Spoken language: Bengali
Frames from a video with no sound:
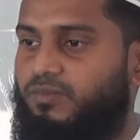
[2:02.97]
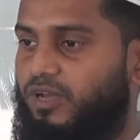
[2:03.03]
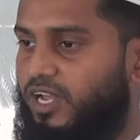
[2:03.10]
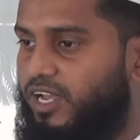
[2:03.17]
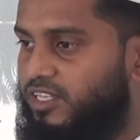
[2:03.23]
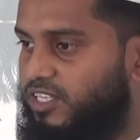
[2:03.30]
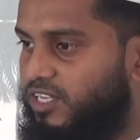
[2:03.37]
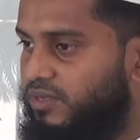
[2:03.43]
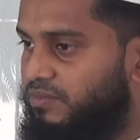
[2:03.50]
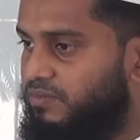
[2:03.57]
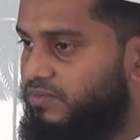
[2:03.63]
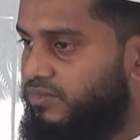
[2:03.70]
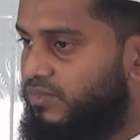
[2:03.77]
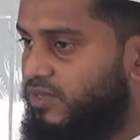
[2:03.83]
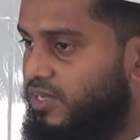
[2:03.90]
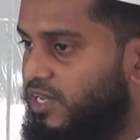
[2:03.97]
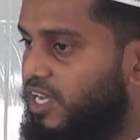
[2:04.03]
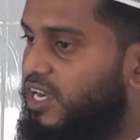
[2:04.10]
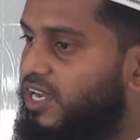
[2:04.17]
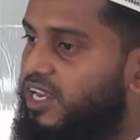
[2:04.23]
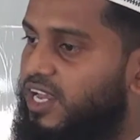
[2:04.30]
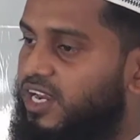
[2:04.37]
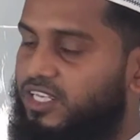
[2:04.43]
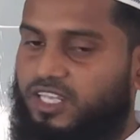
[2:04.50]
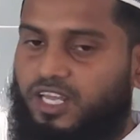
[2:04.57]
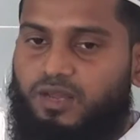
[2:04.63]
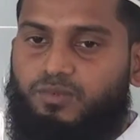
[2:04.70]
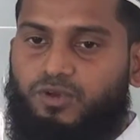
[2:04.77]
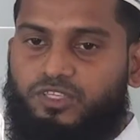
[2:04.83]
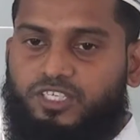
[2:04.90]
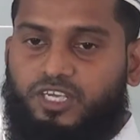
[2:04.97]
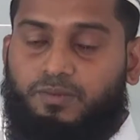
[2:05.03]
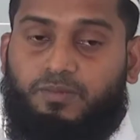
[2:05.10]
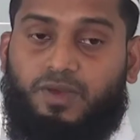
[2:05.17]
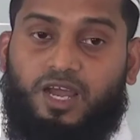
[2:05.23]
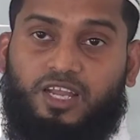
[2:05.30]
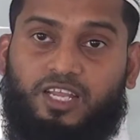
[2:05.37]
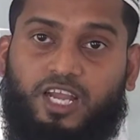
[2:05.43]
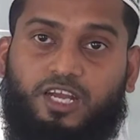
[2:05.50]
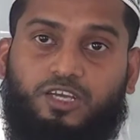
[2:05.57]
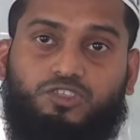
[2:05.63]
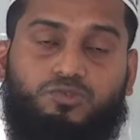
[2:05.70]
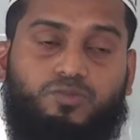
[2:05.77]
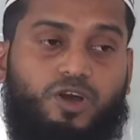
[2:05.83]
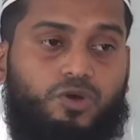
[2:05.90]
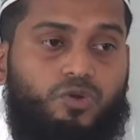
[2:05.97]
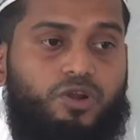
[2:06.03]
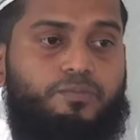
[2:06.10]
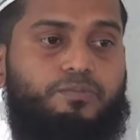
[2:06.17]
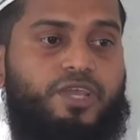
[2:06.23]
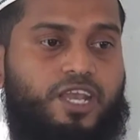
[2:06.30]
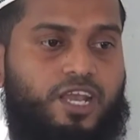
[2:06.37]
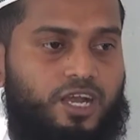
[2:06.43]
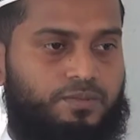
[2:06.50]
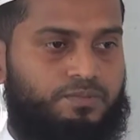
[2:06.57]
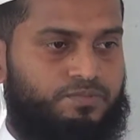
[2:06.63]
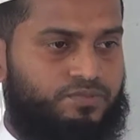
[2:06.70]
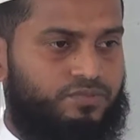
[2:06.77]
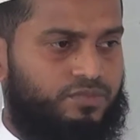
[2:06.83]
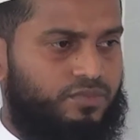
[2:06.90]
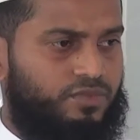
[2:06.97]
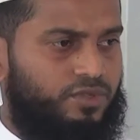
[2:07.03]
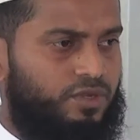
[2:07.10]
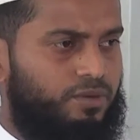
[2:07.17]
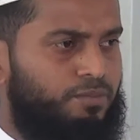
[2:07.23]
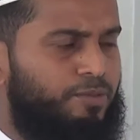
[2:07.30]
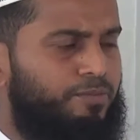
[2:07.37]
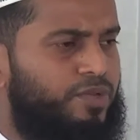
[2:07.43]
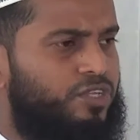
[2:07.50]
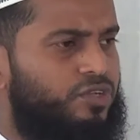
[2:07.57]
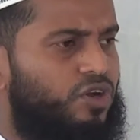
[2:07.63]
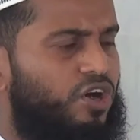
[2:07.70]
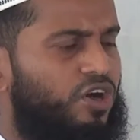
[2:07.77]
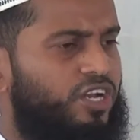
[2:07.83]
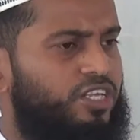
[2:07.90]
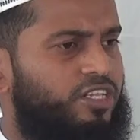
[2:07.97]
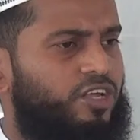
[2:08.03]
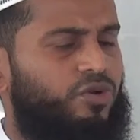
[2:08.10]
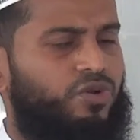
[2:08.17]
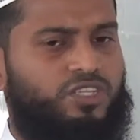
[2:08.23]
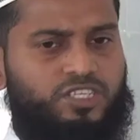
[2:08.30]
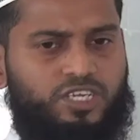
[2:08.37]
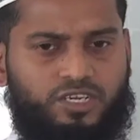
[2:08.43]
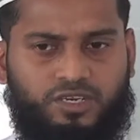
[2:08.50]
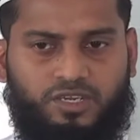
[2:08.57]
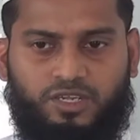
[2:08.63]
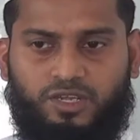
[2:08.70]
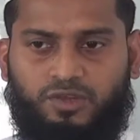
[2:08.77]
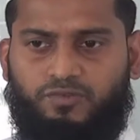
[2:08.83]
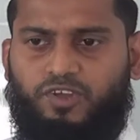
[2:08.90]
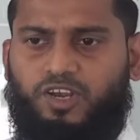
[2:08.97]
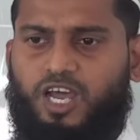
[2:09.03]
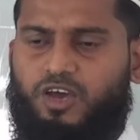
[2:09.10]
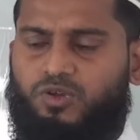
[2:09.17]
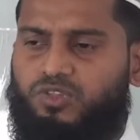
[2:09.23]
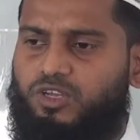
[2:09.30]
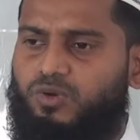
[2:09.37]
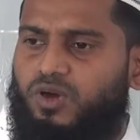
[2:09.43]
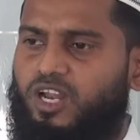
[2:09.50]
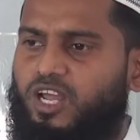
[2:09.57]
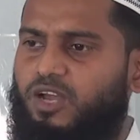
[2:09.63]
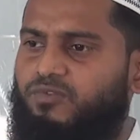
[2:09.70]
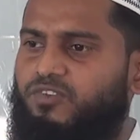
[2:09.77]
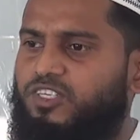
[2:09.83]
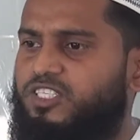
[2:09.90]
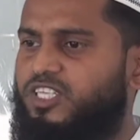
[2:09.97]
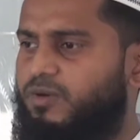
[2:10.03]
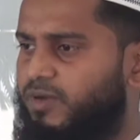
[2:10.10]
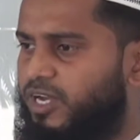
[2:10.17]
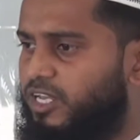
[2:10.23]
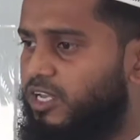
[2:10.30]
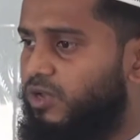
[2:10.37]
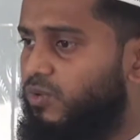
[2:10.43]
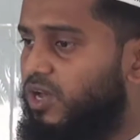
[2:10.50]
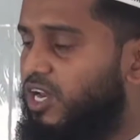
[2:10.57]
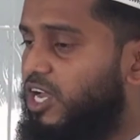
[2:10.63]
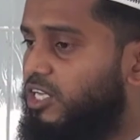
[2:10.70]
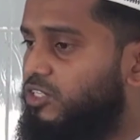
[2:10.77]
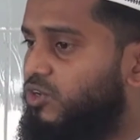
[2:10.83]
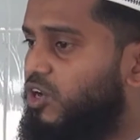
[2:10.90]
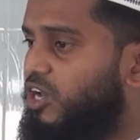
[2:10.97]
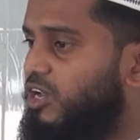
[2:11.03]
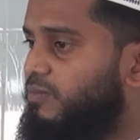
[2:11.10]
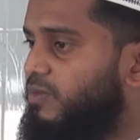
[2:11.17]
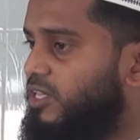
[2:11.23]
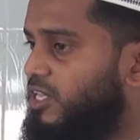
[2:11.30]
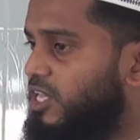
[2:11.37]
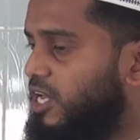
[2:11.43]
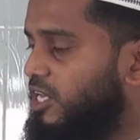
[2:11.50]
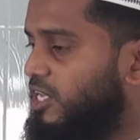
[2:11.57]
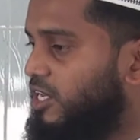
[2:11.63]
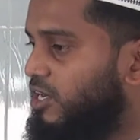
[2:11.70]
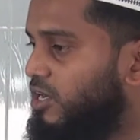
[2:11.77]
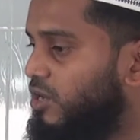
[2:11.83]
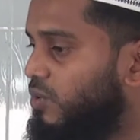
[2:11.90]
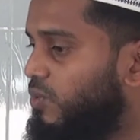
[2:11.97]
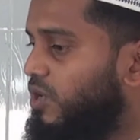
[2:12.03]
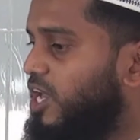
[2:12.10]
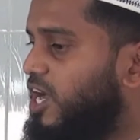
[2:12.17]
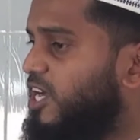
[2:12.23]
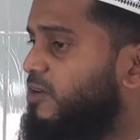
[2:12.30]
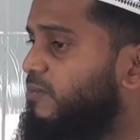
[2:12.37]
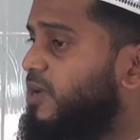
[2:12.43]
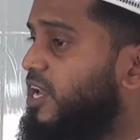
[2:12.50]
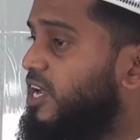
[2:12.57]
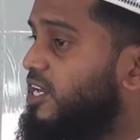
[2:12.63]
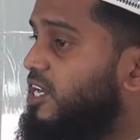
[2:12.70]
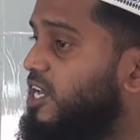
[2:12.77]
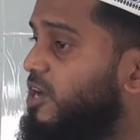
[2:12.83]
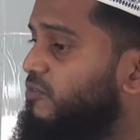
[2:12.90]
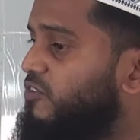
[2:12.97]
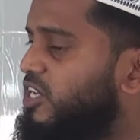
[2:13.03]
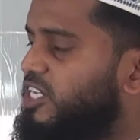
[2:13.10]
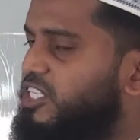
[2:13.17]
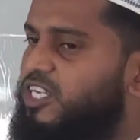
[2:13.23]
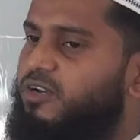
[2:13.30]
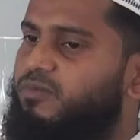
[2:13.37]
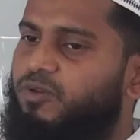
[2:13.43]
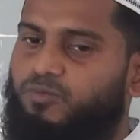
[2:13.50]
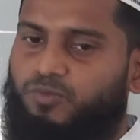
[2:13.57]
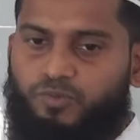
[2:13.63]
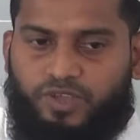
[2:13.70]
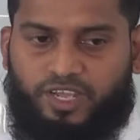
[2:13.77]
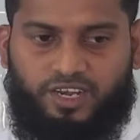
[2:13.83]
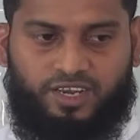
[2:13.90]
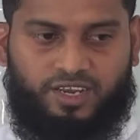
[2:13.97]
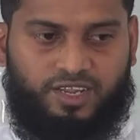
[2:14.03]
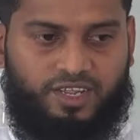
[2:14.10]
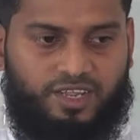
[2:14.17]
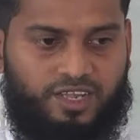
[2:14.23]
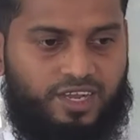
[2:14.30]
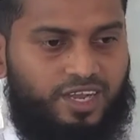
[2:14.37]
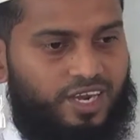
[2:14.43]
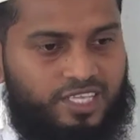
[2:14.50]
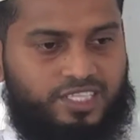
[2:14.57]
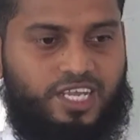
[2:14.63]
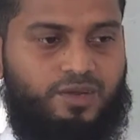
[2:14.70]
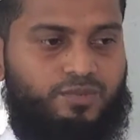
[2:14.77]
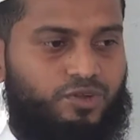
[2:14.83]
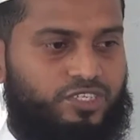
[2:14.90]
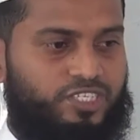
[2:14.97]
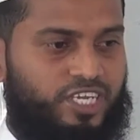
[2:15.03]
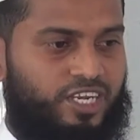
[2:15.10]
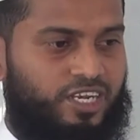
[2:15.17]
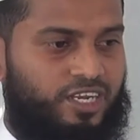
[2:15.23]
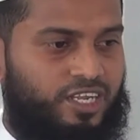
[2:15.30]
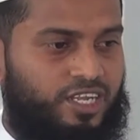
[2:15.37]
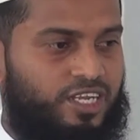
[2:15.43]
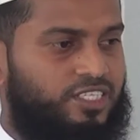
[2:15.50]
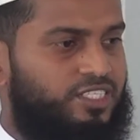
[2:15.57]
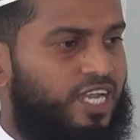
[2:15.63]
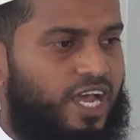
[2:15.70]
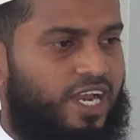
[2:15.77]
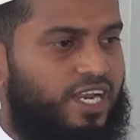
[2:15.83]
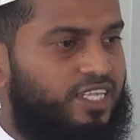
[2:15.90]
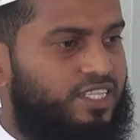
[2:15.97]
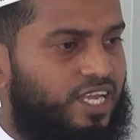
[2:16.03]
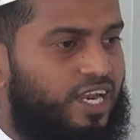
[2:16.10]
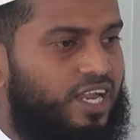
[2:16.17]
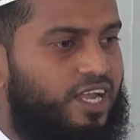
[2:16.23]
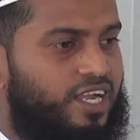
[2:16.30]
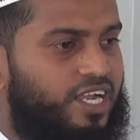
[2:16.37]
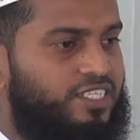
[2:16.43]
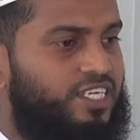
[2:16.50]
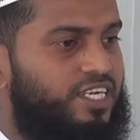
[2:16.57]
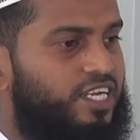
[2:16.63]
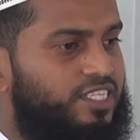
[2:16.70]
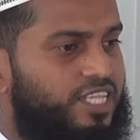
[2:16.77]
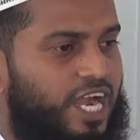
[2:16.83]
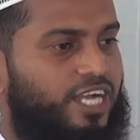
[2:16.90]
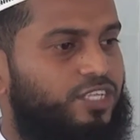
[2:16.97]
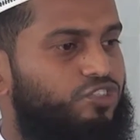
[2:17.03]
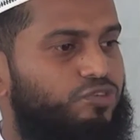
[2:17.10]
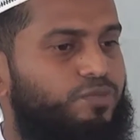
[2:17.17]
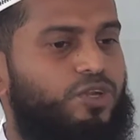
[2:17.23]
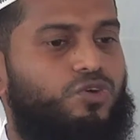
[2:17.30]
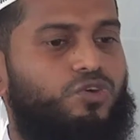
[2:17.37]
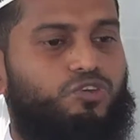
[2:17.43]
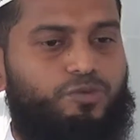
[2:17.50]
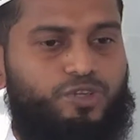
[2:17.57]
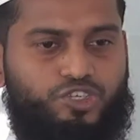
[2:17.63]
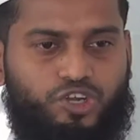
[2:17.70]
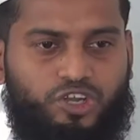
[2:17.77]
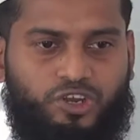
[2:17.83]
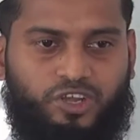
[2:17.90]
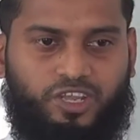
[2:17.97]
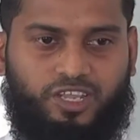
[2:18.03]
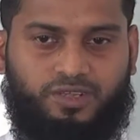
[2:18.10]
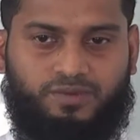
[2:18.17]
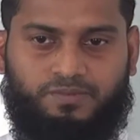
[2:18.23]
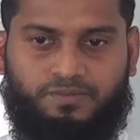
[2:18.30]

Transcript: নম্বর আয়াতে এখানে আল্লাহ তালা বলছেন মা ইয়া আজবা রব্বিকা মি মিসকলি জরুরতিন ফিল আরুদি ওয়ালা ফিসামাই ওয়ালা আসগরা মিন দালিক ওয়ালা আকবরা ইল্লা ফি কিতাবি মুবিন আল্লাহ তালা বলছেন যে আল্লাহ তালার কাছে এটা তাজ্জুবের কোনো বিষয় নয়